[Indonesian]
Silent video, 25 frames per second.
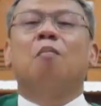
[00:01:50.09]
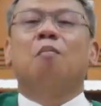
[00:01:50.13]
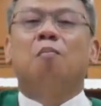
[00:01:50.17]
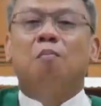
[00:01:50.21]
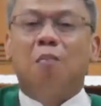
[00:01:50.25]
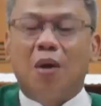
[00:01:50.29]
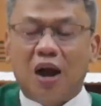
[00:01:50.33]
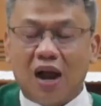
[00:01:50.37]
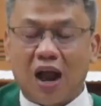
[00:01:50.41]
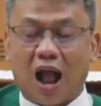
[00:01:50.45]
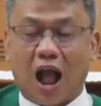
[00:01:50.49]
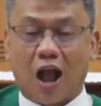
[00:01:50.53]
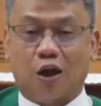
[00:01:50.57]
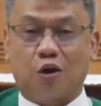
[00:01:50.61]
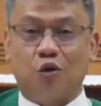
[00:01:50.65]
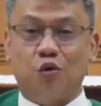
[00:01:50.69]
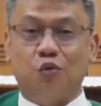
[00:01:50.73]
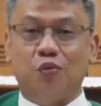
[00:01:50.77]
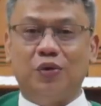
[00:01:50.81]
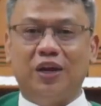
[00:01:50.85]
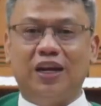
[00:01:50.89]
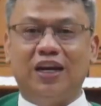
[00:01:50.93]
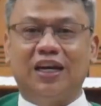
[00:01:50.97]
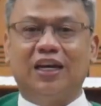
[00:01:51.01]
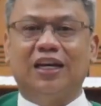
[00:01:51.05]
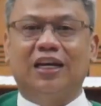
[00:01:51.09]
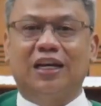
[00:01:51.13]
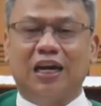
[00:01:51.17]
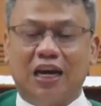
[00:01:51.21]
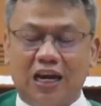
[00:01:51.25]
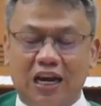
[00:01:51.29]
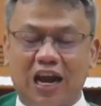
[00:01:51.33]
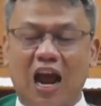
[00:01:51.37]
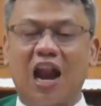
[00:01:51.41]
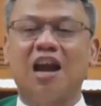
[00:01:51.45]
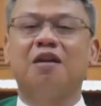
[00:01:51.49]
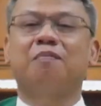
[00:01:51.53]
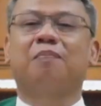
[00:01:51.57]
mengakui
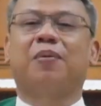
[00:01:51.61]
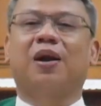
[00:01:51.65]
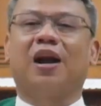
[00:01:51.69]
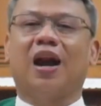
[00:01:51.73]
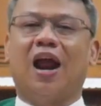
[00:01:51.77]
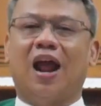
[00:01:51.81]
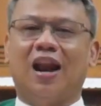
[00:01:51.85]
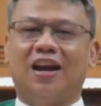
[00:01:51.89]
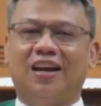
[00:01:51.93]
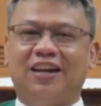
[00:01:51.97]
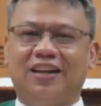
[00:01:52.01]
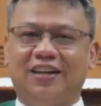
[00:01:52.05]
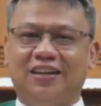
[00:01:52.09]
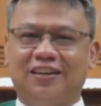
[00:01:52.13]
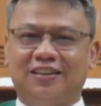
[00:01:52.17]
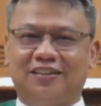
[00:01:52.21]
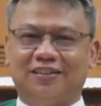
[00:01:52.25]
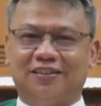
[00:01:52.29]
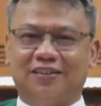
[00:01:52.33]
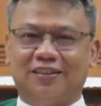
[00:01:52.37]
dengan berani,